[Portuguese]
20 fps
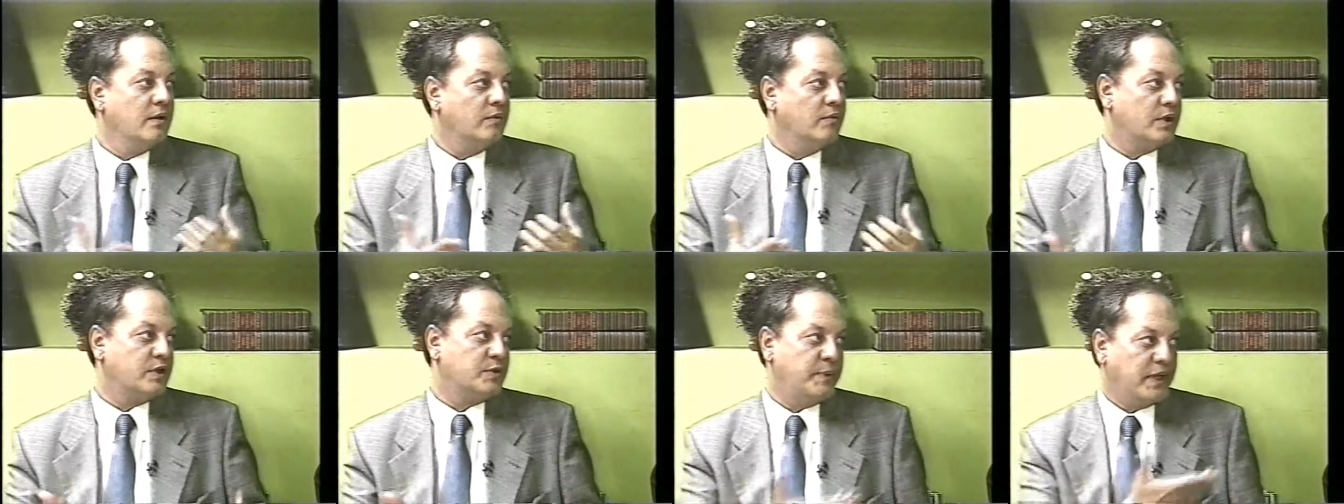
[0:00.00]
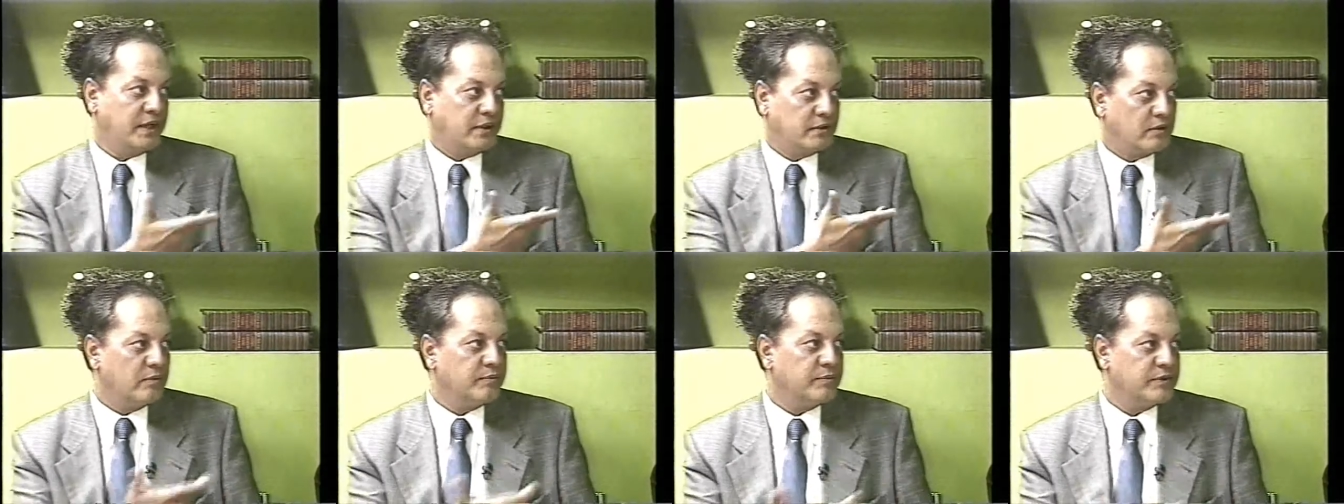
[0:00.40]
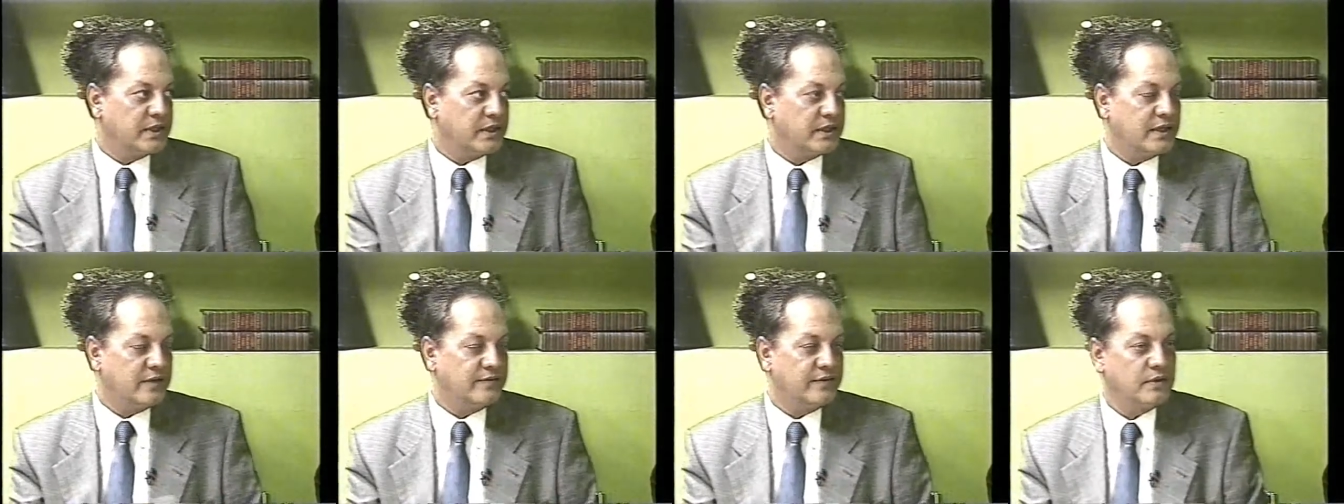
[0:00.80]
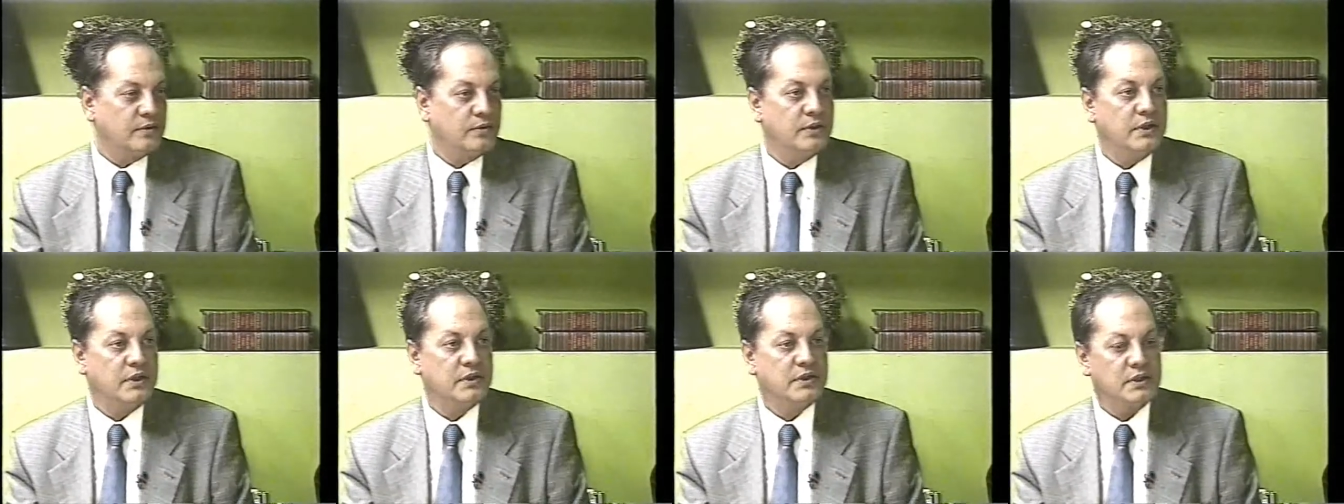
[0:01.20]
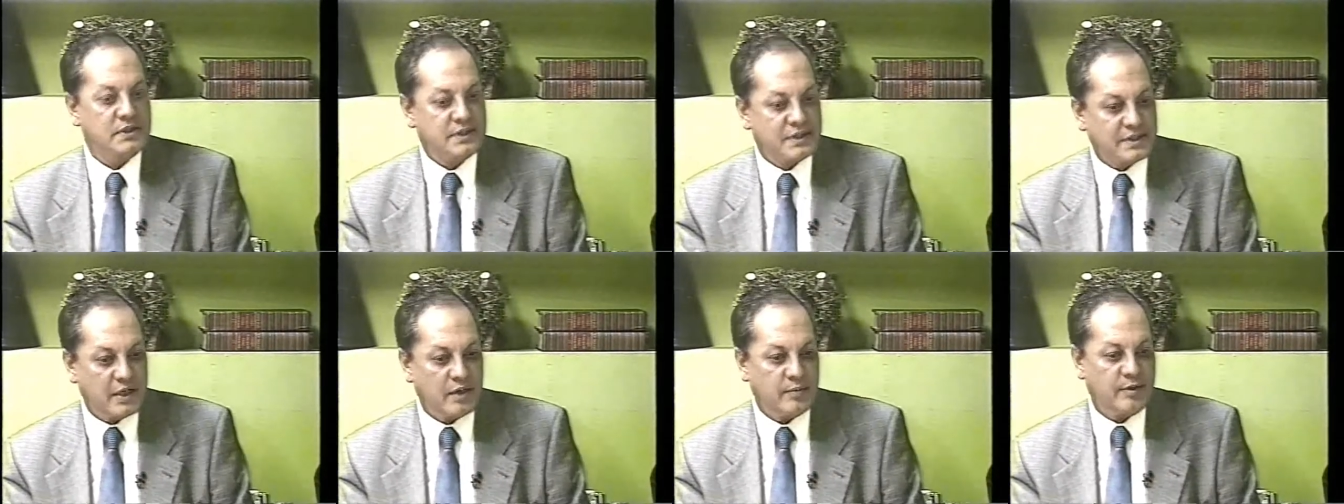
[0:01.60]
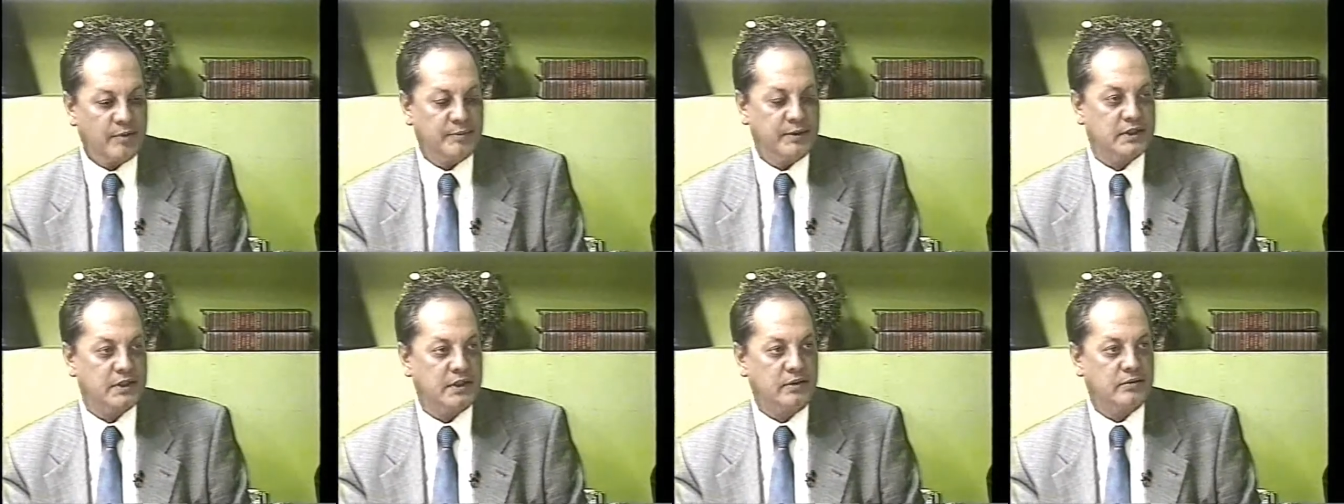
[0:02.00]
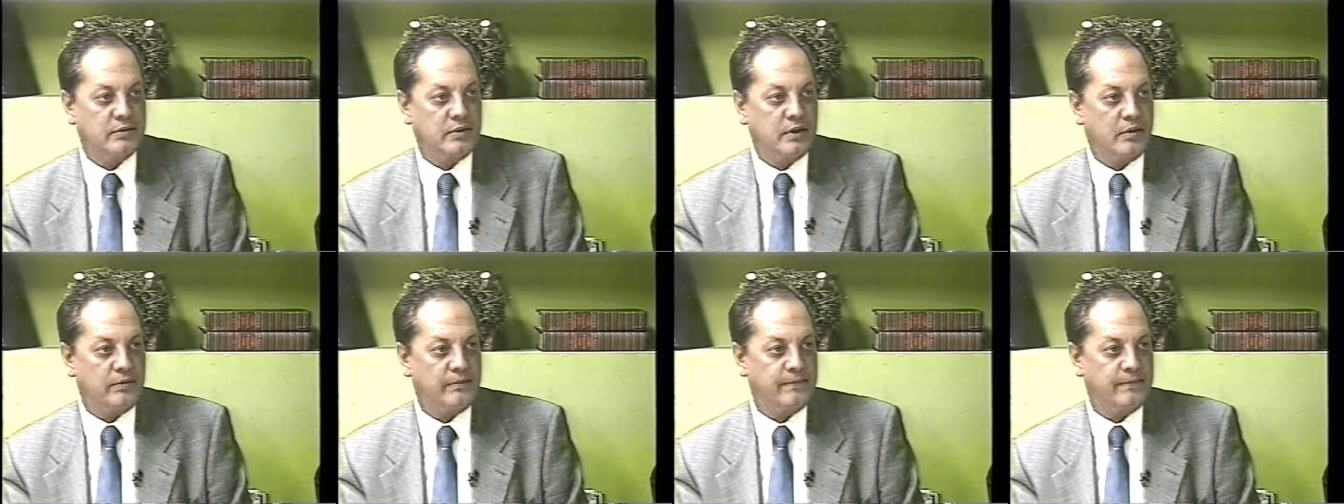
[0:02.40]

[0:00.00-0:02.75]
um aspecto, como você está vendo no rixo, extremamente natural.